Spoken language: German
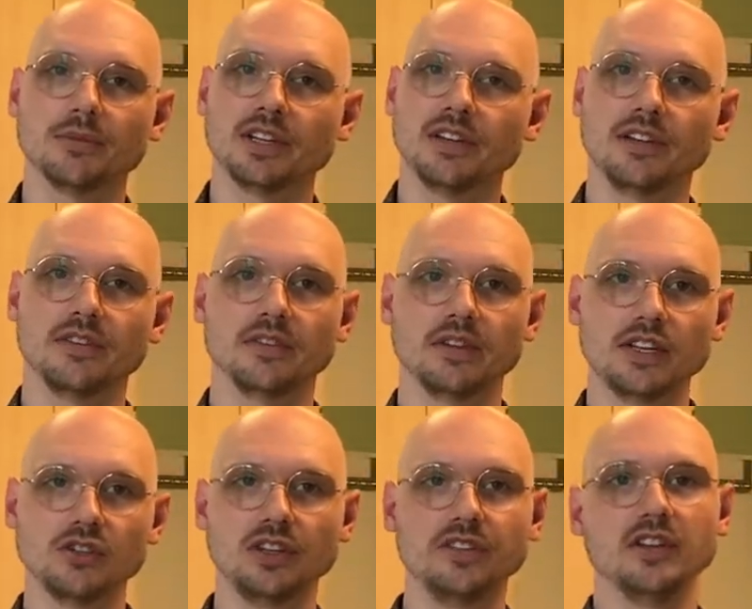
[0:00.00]
dass man das
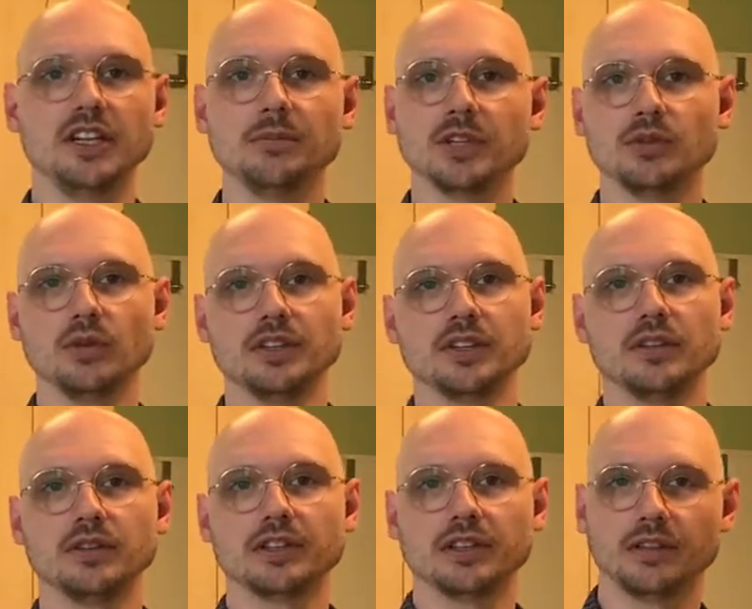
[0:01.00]
anschließende Leben natürlich
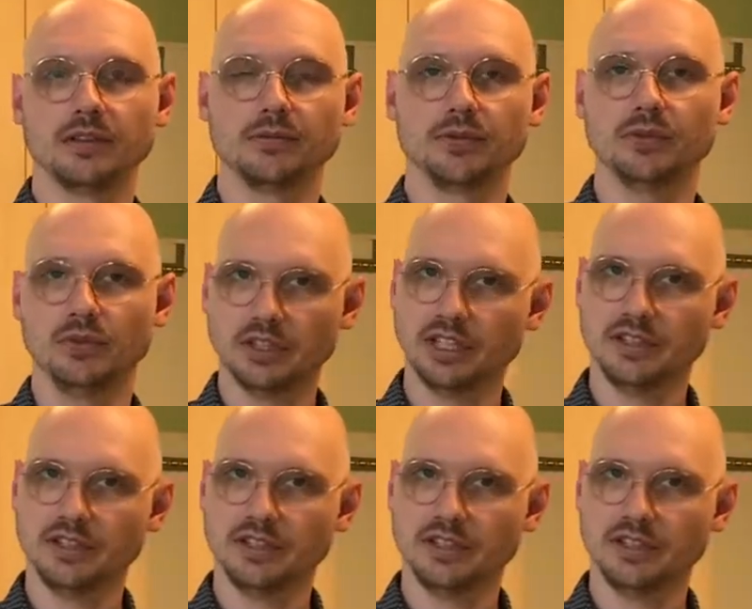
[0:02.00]
auch im frühen